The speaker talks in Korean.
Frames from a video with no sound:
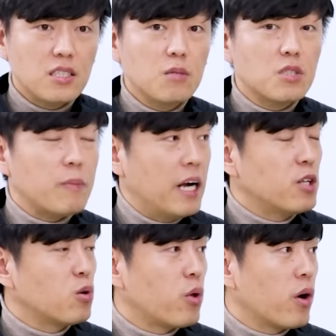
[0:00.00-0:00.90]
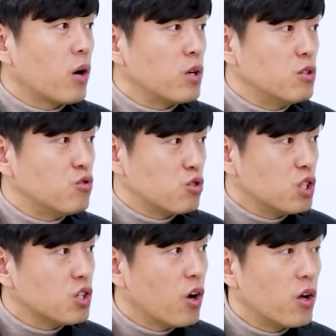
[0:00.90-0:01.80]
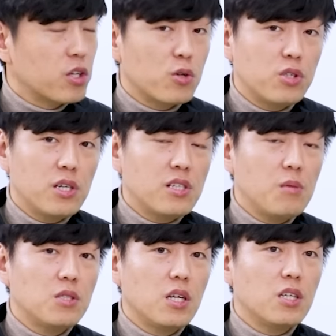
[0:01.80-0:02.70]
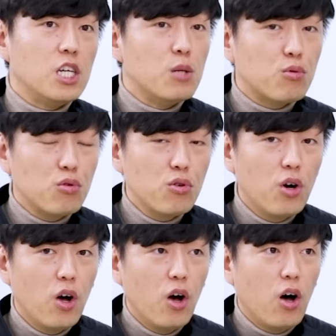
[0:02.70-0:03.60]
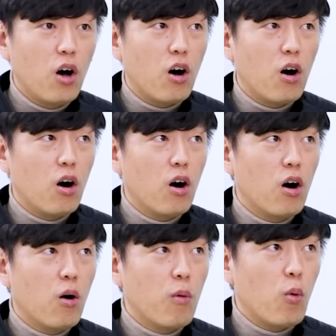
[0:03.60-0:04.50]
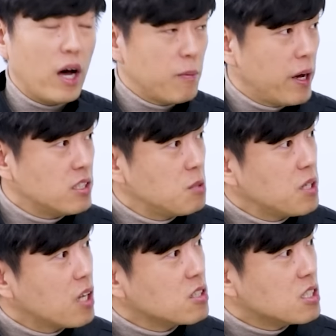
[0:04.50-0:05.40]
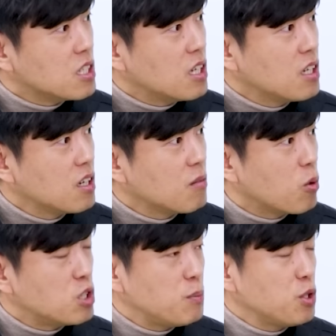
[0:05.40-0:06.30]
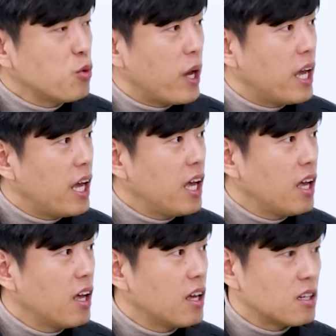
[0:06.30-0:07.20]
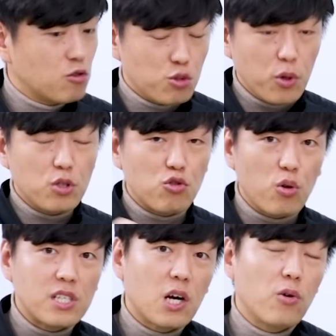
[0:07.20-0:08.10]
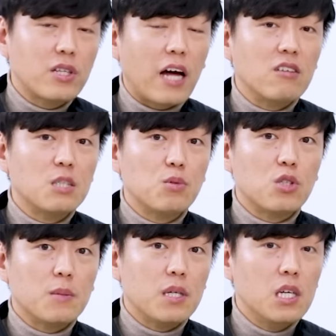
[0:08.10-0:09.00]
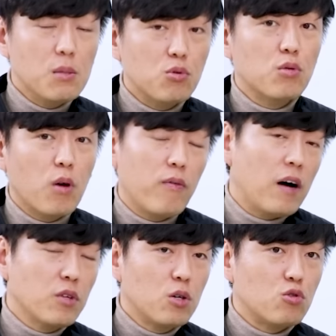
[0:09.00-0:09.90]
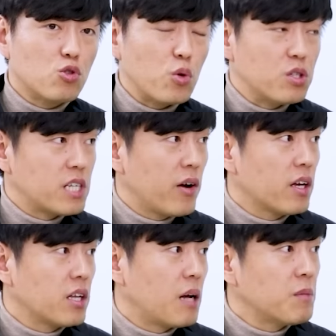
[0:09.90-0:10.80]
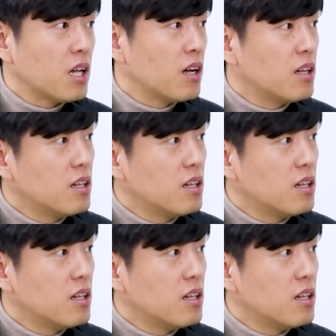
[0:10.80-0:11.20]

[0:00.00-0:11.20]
지금 그 말대로 되어가고 있는 중이죠. 그리고 TSMC는 일부 뭐 와이파이 칩이라든지 뭐 CPU 외에 그 주변을 둘러싸고 있는 다른 칩들은 이미 일부 뭐 파운드리를 주고 있는 상황이긴 합니다.